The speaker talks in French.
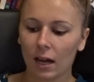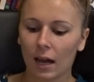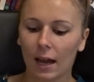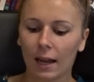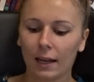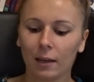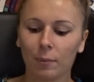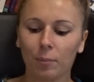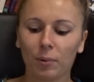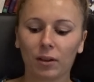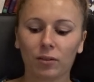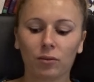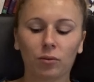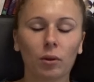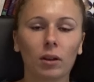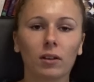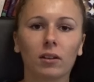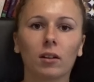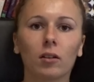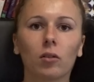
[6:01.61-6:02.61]
Elle est
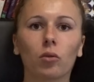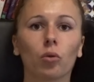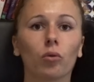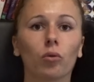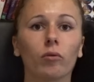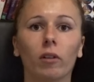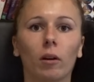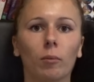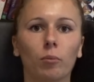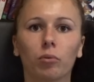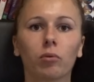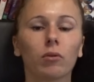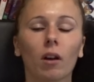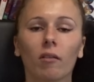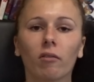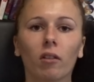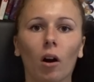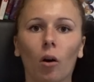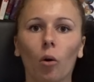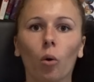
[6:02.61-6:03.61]
persuadée que va plus y
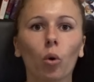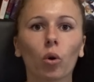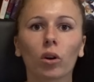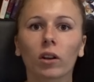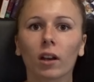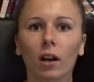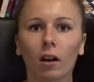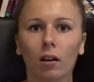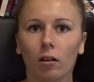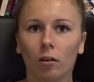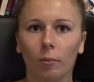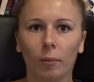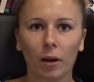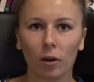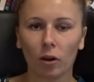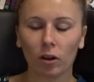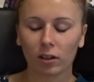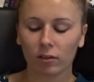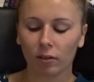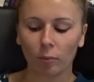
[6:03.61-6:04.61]
avoir aucun
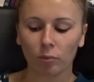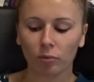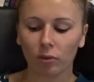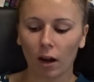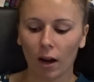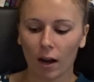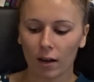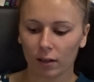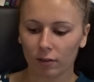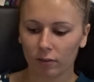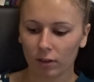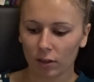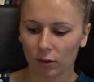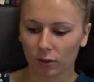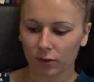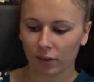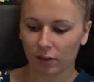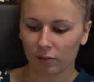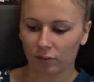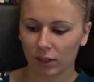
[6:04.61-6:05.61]
malheur qui va pouvoir arriver dans
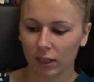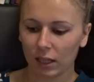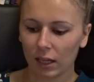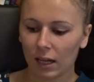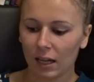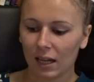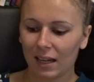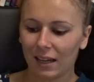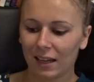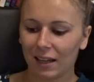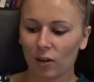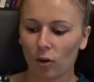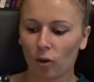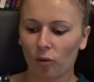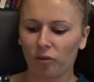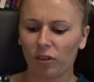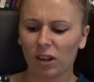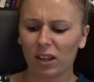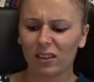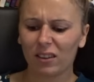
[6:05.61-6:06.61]
sa vie. Et en
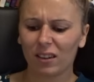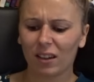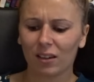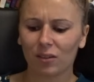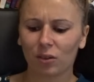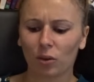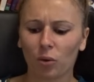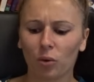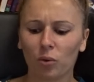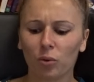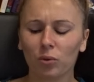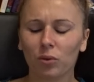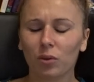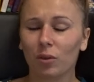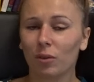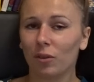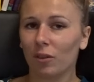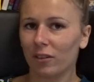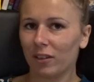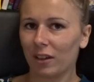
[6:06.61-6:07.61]
fait, elle se rend compte
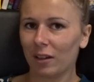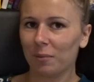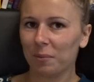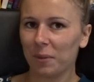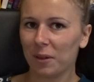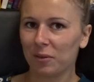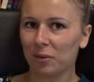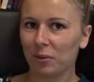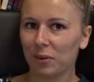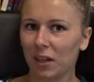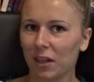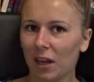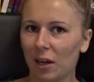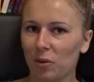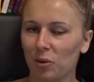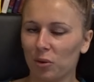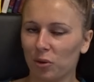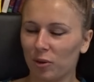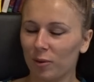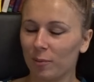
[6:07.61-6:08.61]
que dans cette maison qu'elle
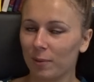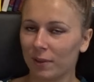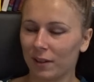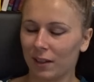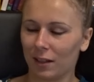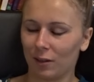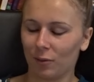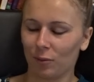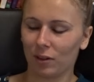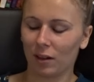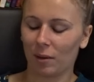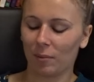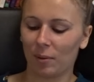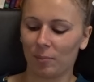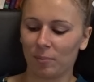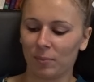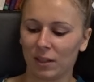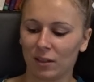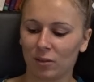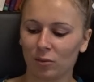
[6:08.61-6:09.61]
occupe, qui est donc la
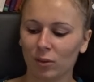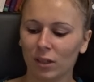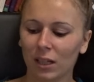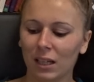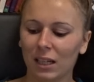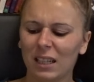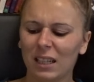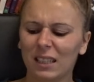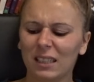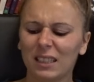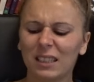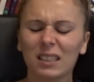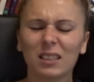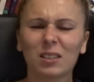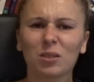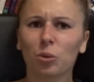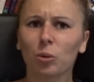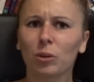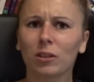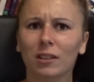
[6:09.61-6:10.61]
même maison, il
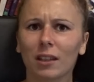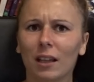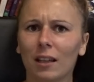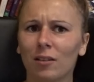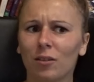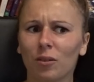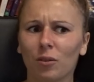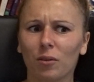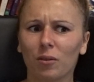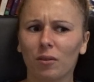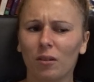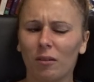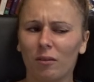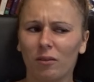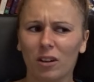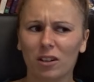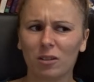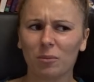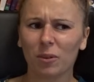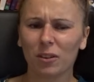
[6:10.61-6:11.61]
succède euh,
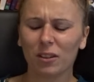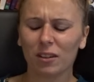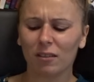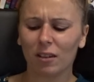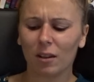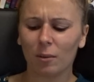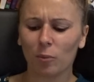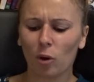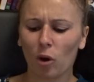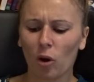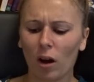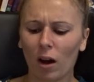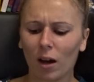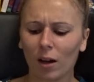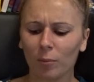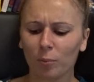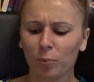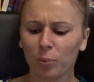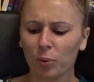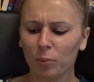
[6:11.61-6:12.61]
vachement d'événements
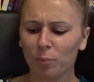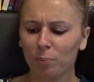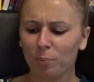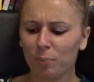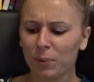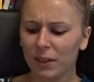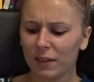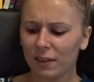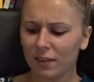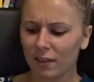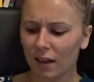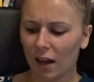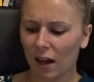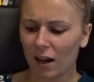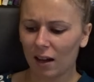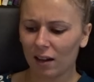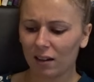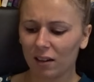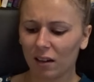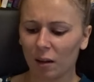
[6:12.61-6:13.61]
un peu
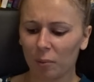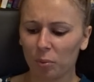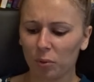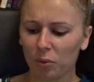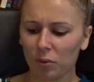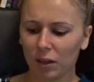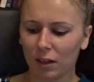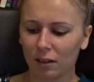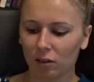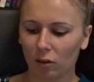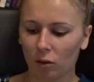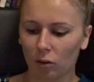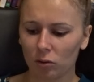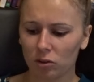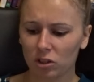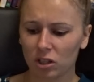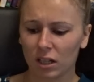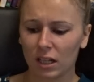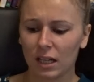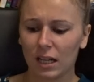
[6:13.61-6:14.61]
bizarres, un peu
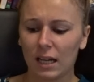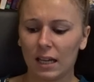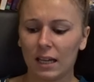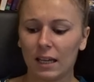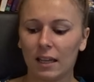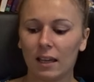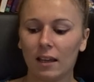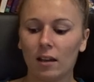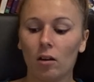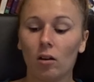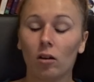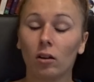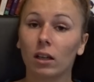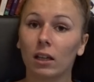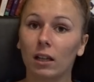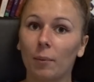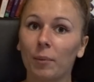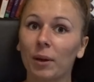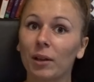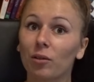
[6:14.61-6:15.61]
étranges et euh,
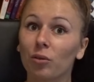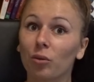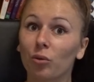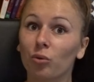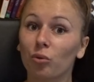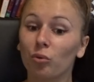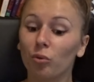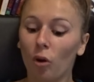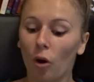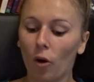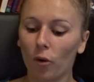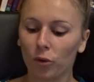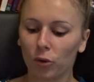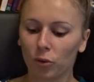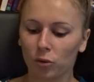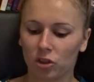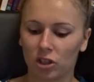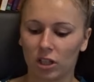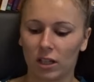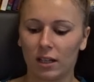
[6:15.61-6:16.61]
qui la mettent surtout en
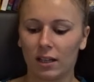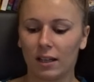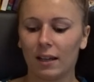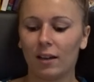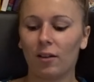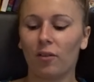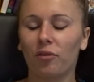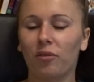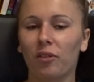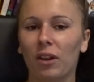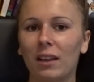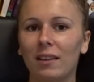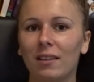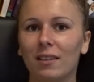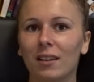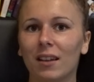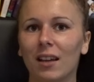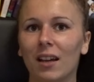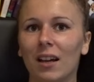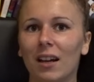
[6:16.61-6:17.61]
danger. Et en
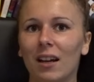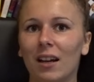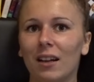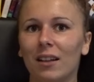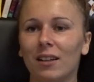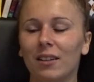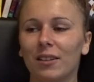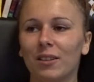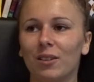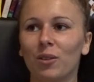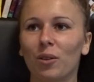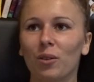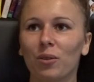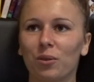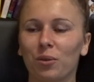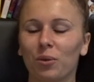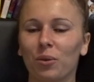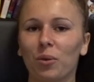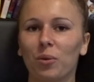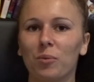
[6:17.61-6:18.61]
fait, dans
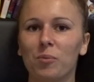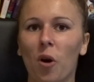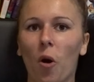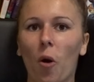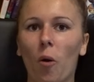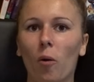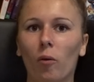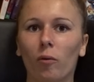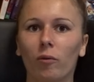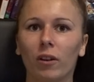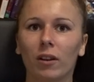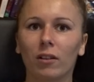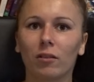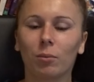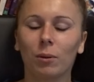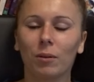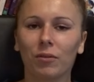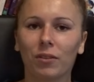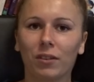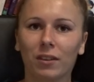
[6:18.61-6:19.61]
ce roman, on va
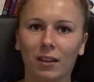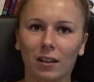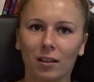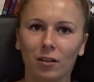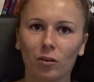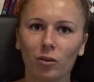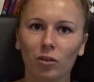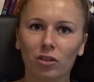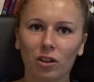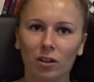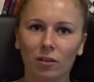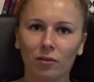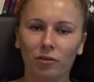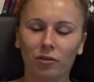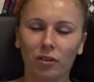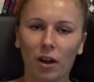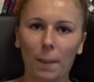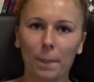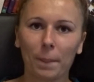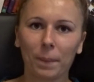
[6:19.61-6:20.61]
suivre ces deux jeunes
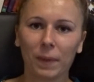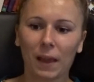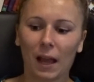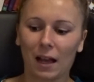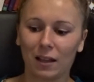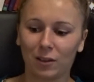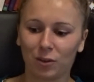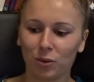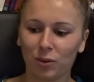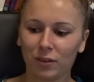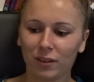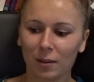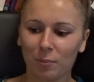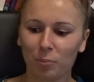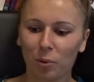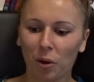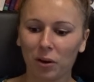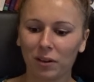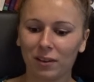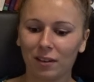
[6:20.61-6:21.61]
femmes à deux
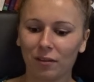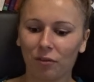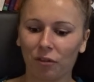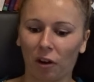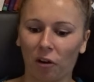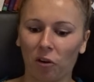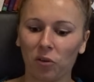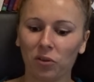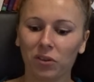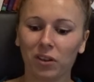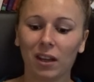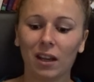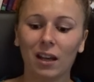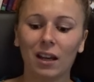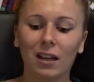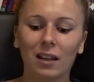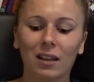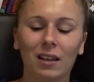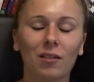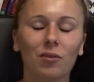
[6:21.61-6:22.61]
époques différentes
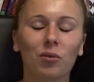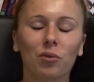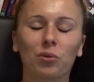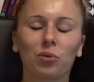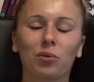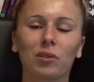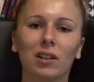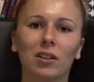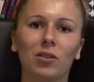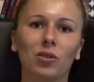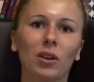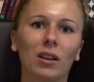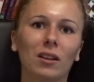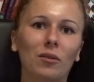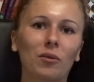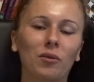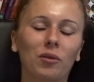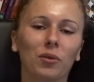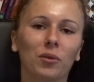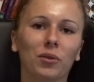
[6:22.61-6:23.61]
qui vont toutes les deux être
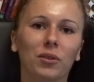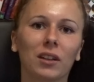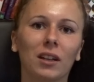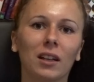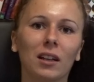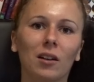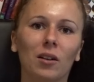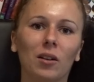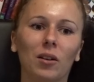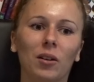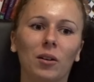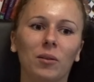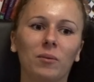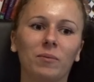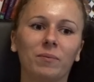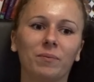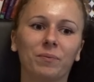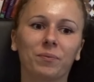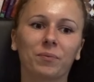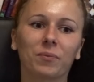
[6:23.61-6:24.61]
confrontées
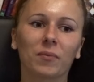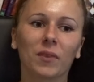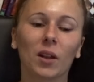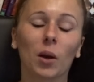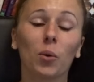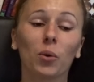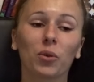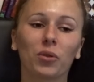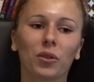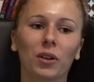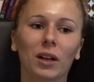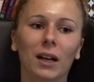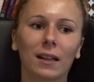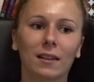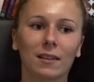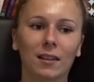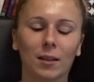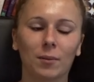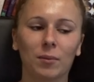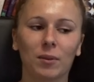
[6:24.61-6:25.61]
euh, au aux secrets de
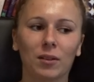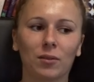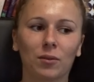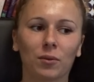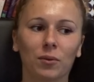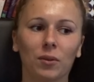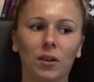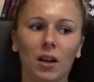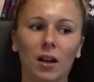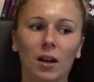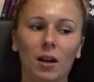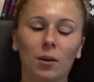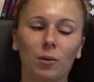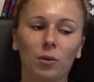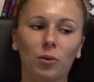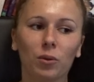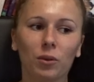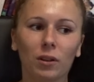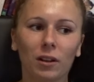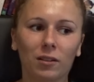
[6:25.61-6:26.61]
cette maison,
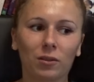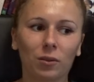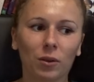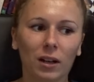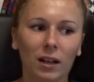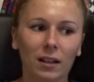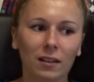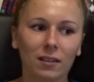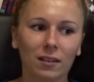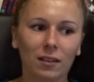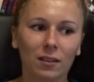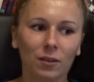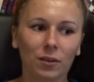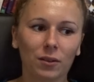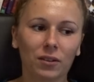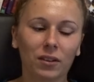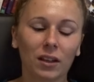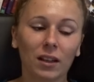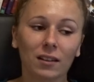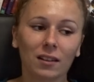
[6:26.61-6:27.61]
l'une les secrets de ses
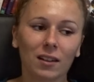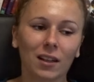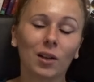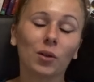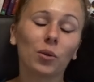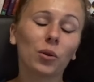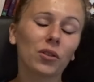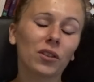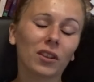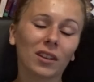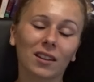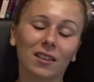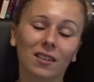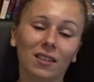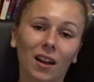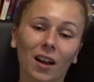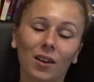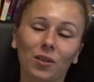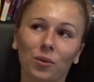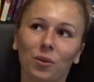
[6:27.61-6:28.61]
ancêtres et l'autre qui
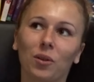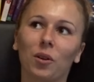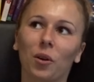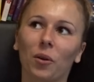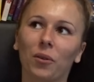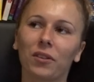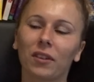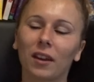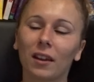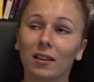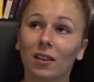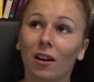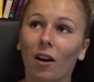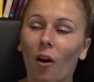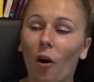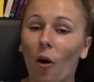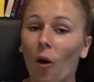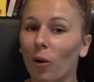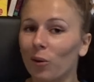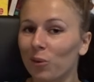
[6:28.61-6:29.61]
sera donc
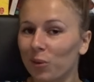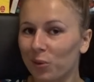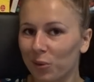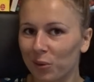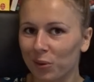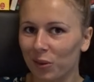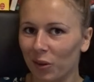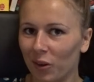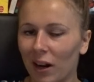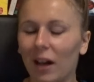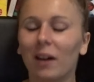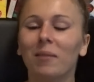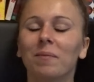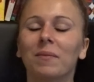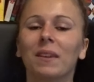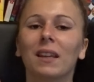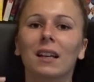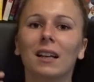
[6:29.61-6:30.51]
l'ancêtre en ce temps-là.